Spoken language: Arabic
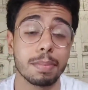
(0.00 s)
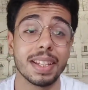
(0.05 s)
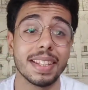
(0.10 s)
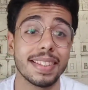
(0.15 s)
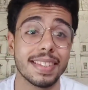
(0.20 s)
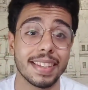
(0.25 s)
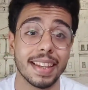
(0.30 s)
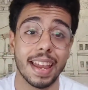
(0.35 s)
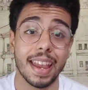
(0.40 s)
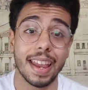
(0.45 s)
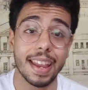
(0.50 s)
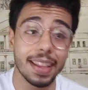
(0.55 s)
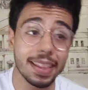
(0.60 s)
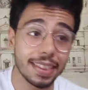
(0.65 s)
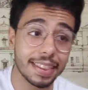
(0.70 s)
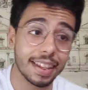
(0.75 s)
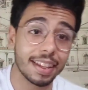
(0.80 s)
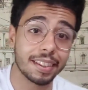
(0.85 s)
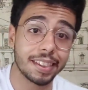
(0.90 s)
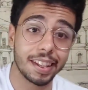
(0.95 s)
بس
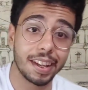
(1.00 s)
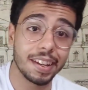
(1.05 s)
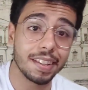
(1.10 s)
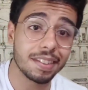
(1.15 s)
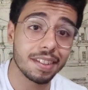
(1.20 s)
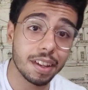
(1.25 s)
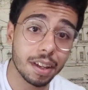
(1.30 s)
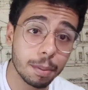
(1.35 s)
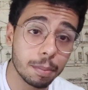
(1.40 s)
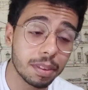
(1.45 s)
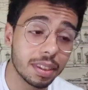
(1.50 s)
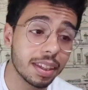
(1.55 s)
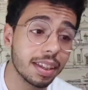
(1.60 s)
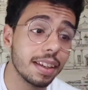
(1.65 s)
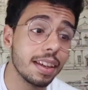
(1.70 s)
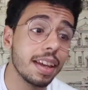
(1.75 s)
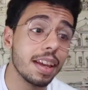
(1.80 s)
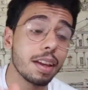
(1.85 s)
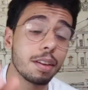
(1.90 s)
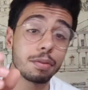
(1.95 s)
انت هتلاحظها امتى